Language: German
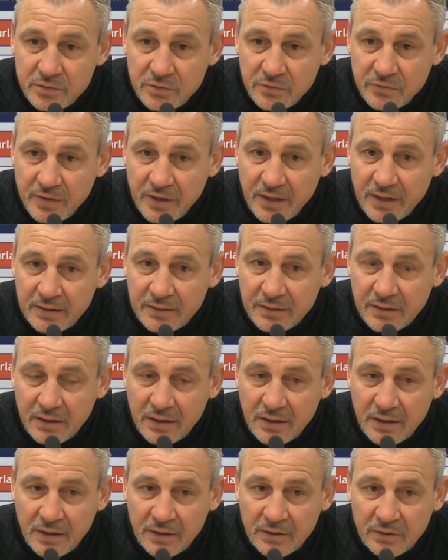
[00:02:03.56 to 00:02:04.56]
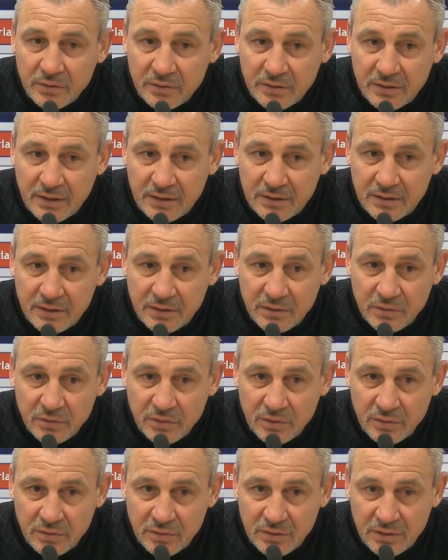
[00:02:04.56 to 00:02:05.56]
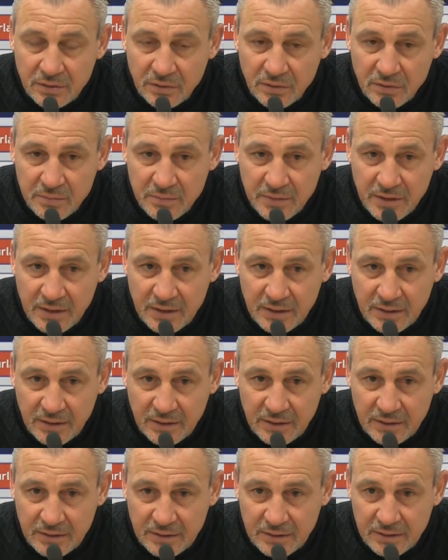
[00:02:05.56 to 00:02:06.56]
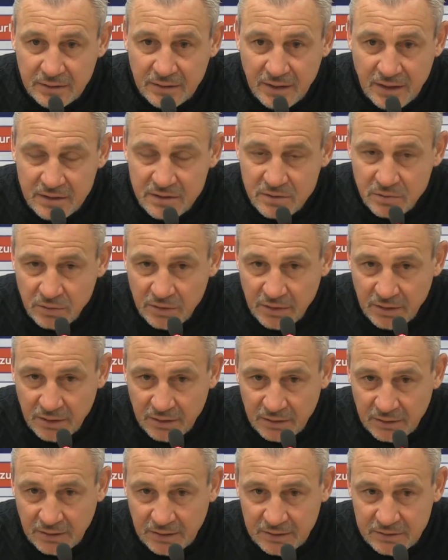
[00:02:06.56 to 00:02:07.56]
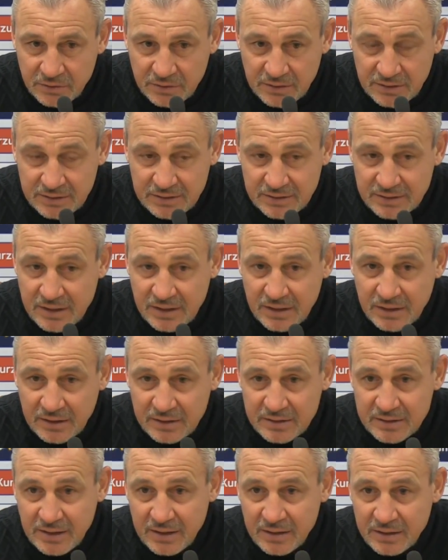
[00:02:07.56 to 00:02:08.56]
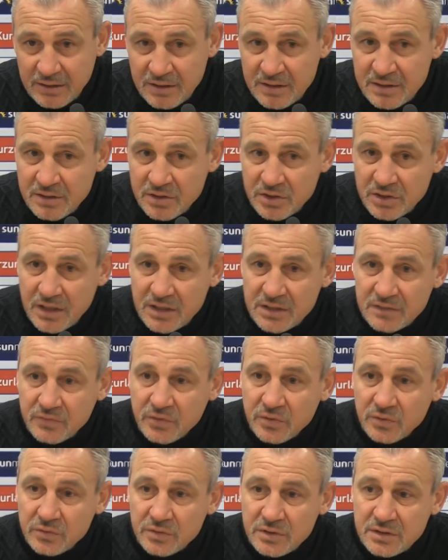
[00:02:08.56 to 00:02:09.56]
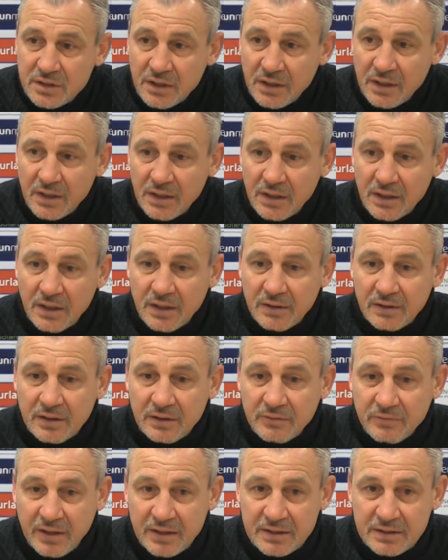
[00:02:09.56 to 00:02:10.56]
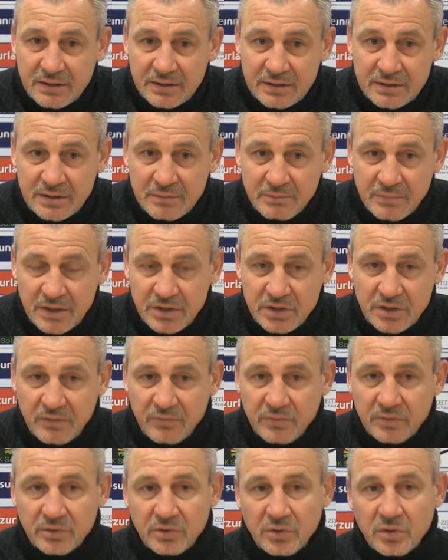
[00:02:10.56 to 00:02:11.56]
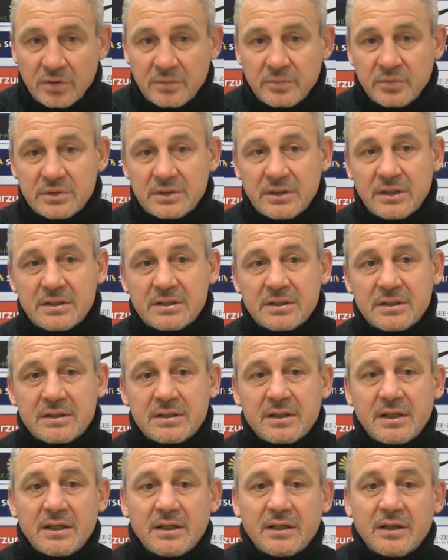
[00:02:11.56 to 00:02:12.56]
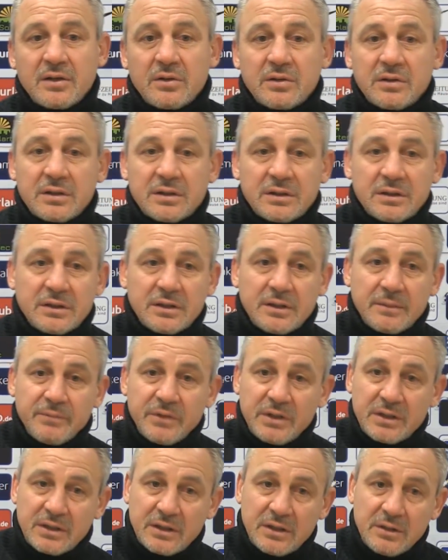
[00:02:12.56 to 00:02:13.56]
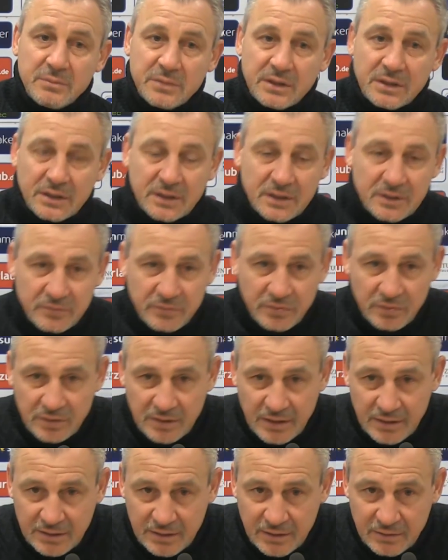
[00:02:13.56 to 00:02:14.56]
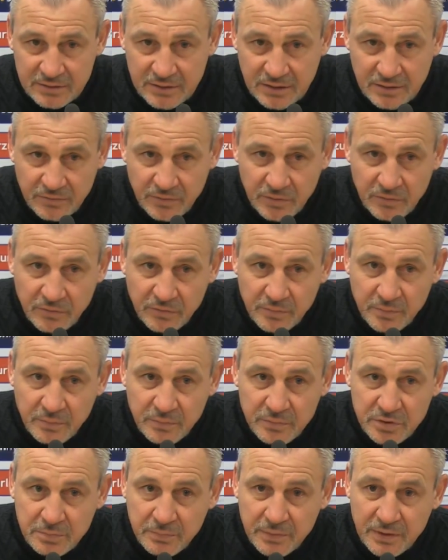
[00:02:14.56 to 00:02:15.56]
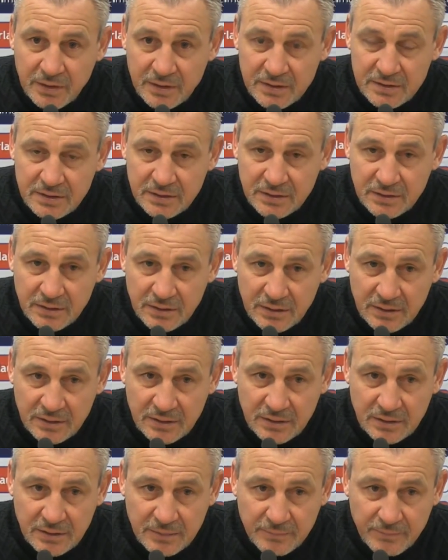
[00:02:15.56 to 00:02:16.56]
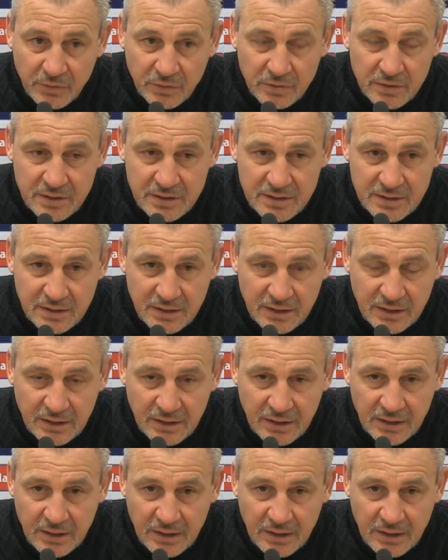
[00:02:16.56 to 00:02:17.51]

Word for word: zu fahren und dann die Rückrunde nochmal äh, nachzulegen. Also das sehe ich als eine Riesenchance für uns. Ich weiß, dass die Mannschaft von Cottbus letzte Zeit auch äh, nicht immer gewonnen hat. Seit fünf Spielen sind äh, ohne Sieg.